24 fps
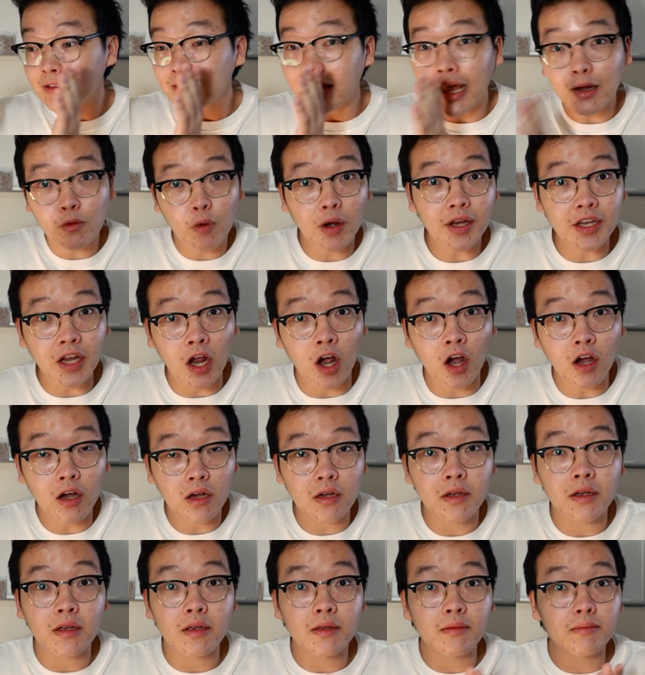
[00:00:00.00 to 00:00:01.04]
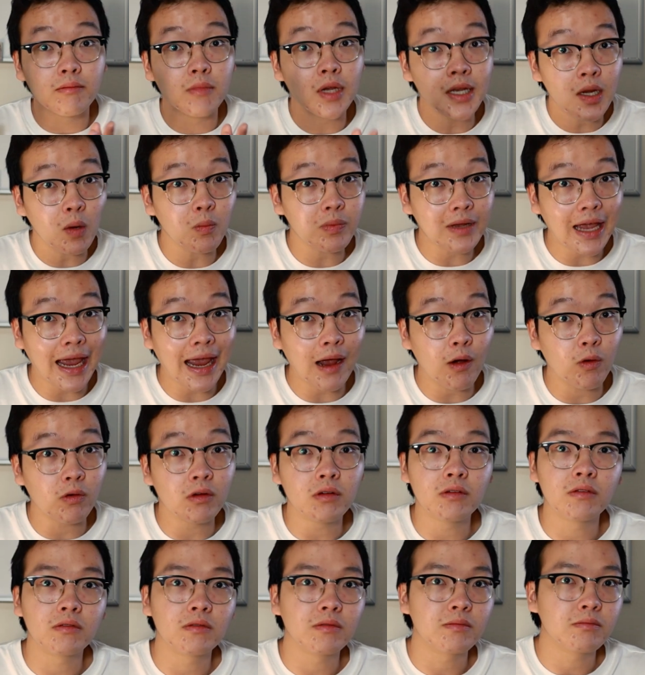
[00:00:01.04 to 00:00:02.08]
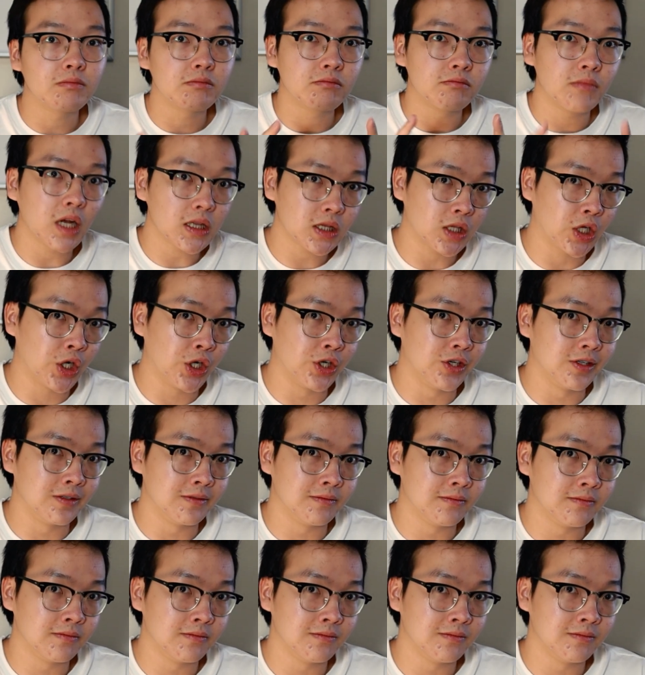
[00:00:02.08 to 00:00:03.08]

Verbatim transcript: thanh khoản nhỏ biến động cao bất thường